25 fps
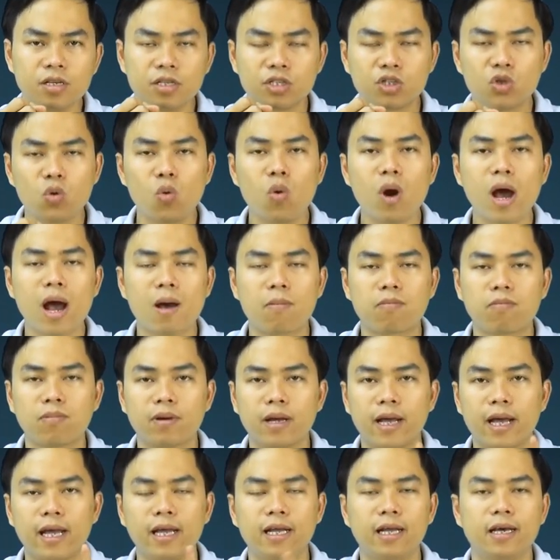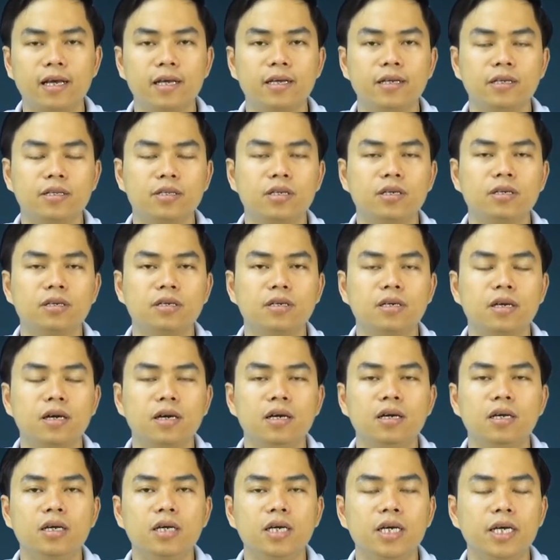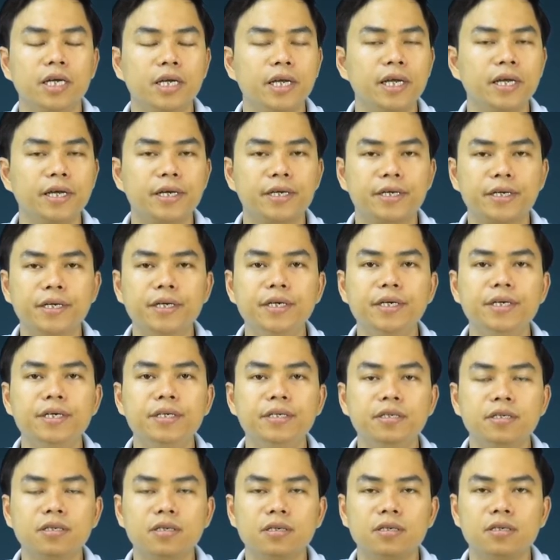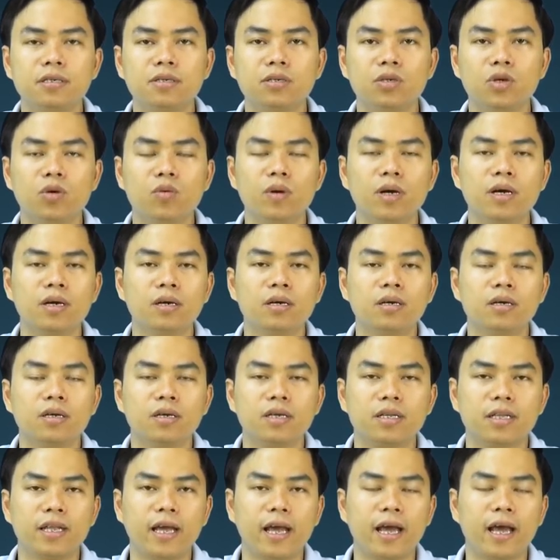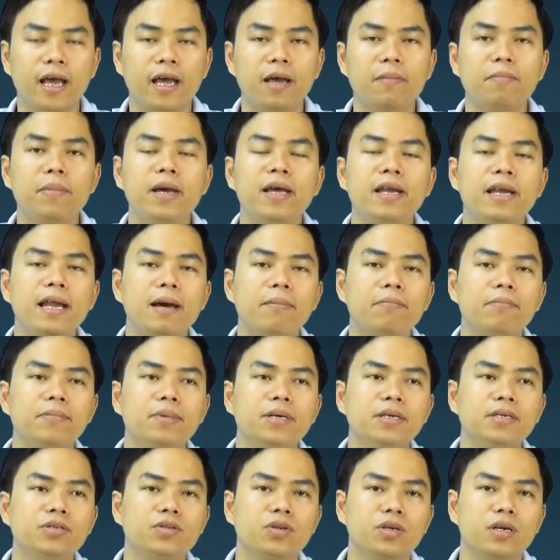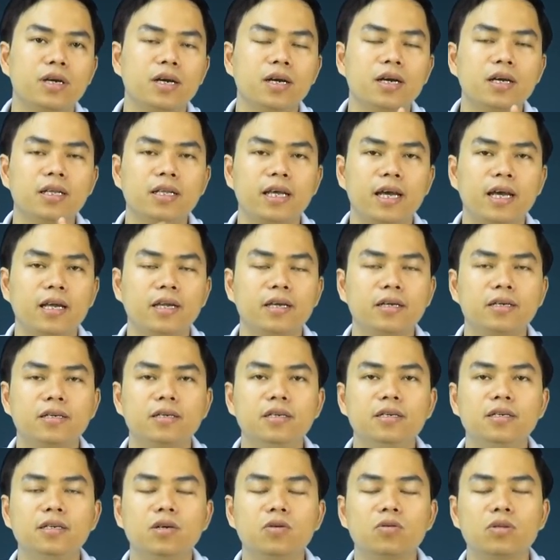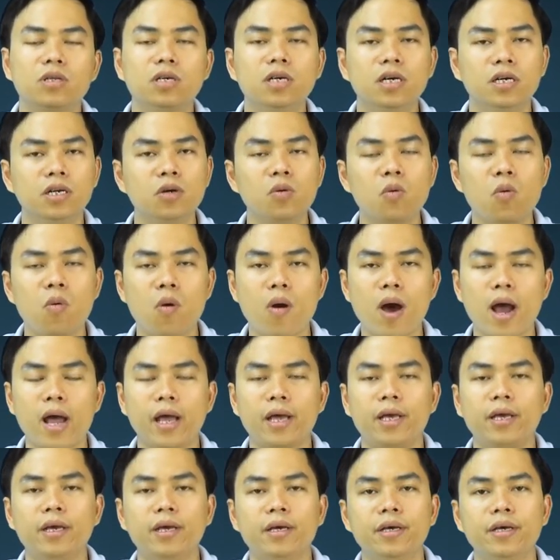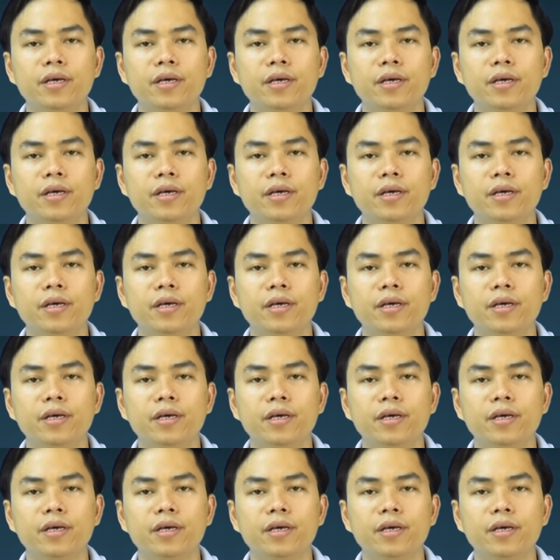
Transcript: du học hay là hình thức ừ, định cư đúng không ạ thẻ EB5 rồi các thẻ định cư đầu tư ở nước ngoài